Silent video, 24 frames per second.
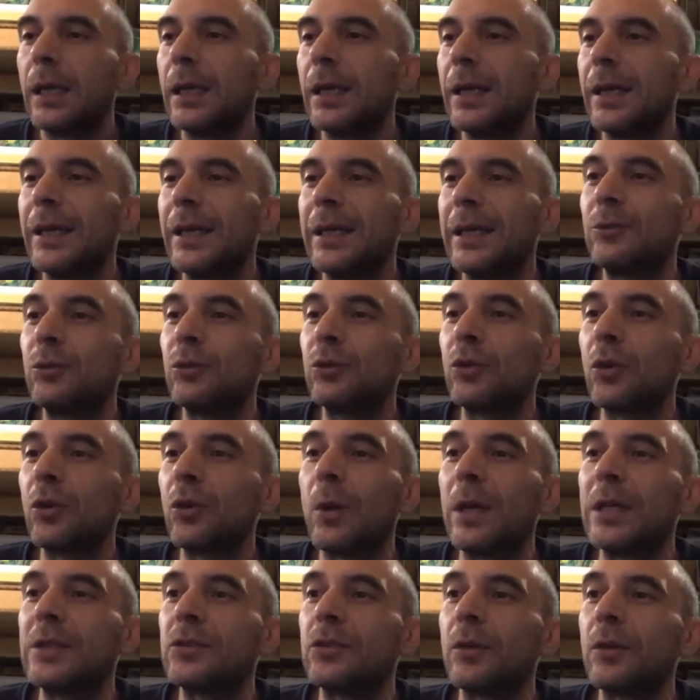Eh,
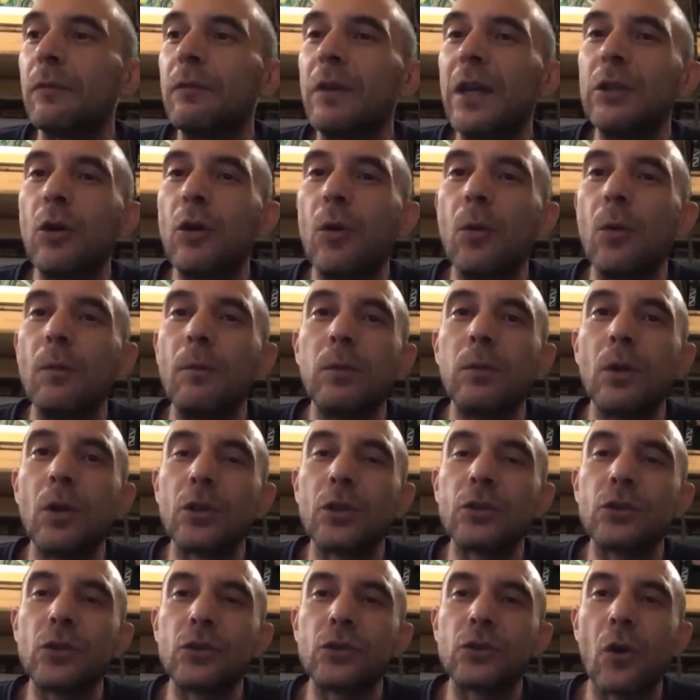tutto questo vedo un
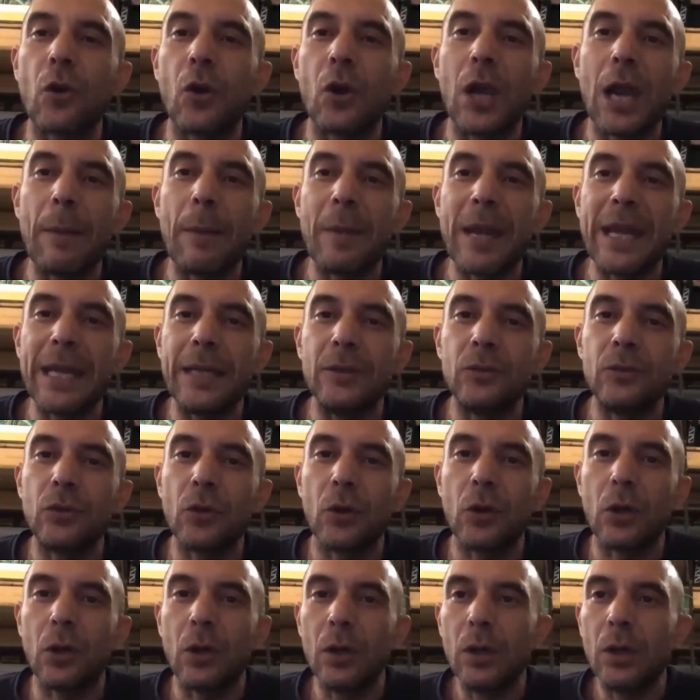grosso
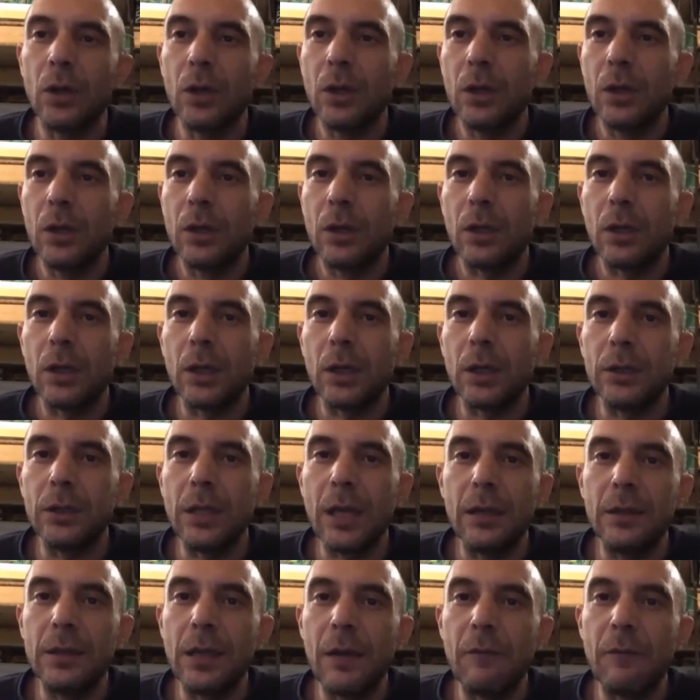scollamento eh,
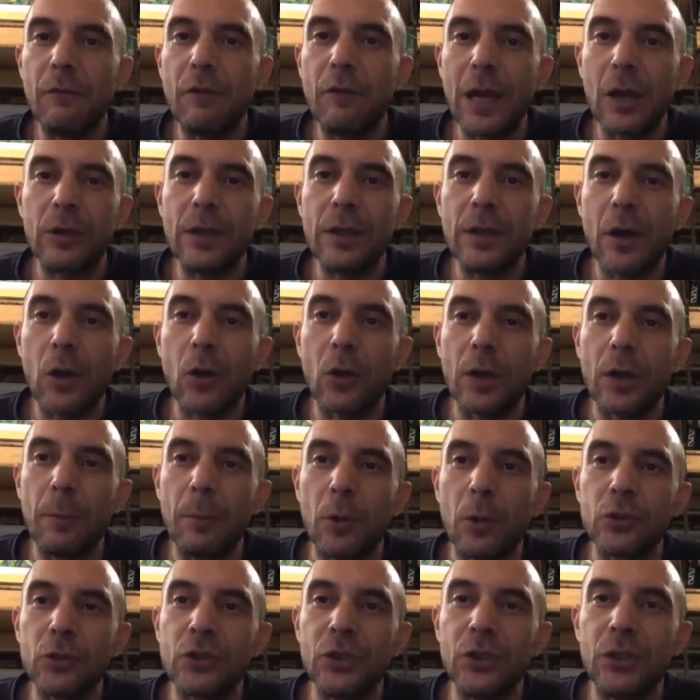del, del, dei valori
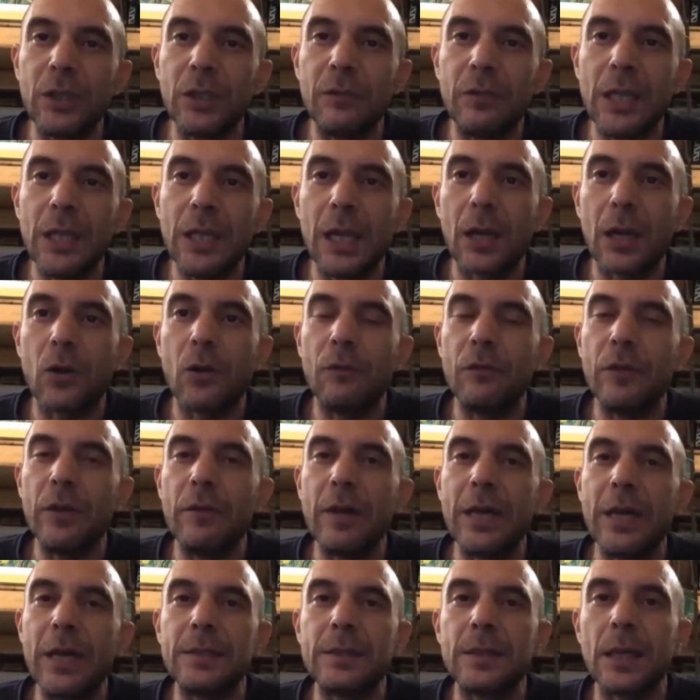positivi della
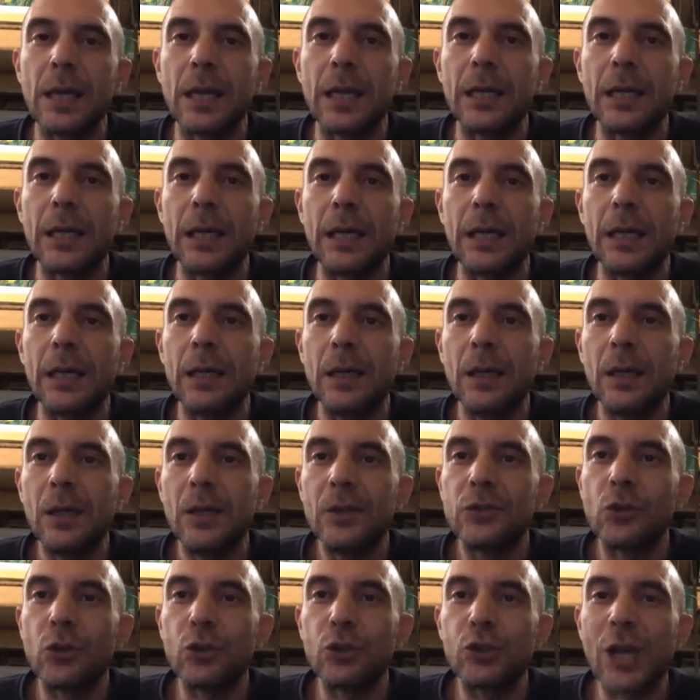convivenza
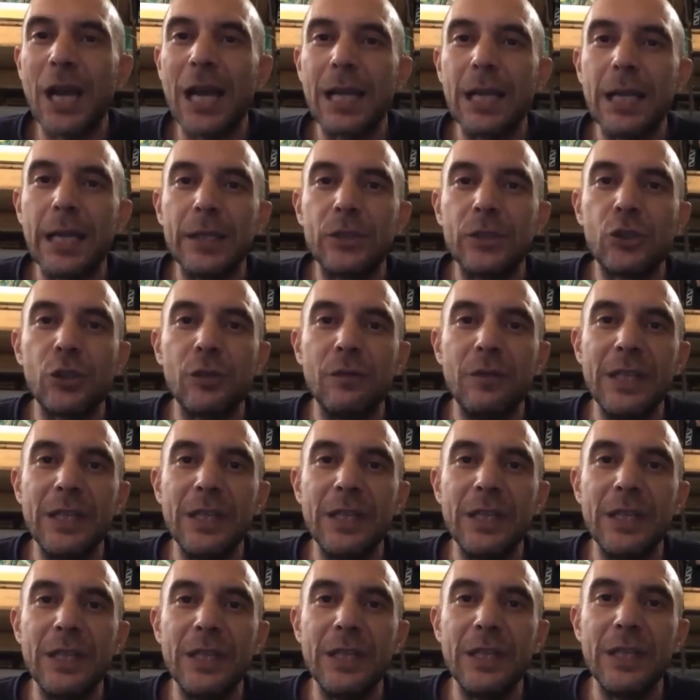sociale e
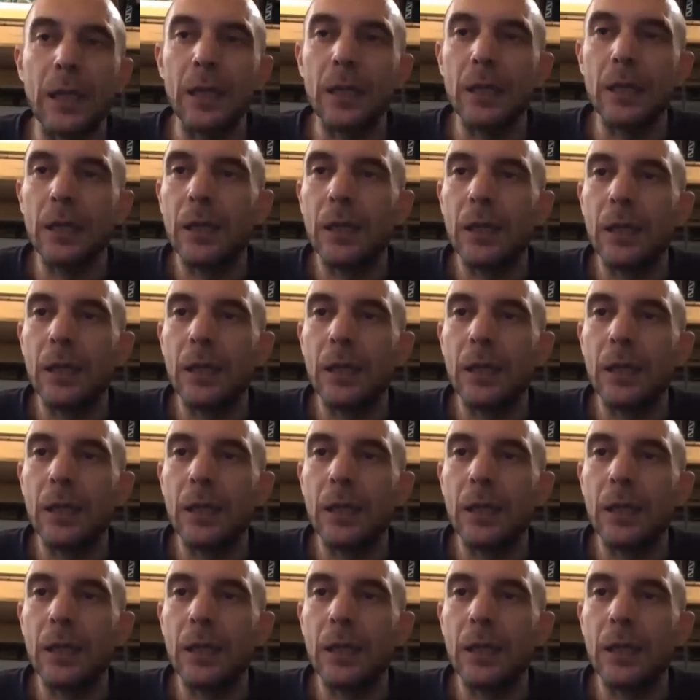civile.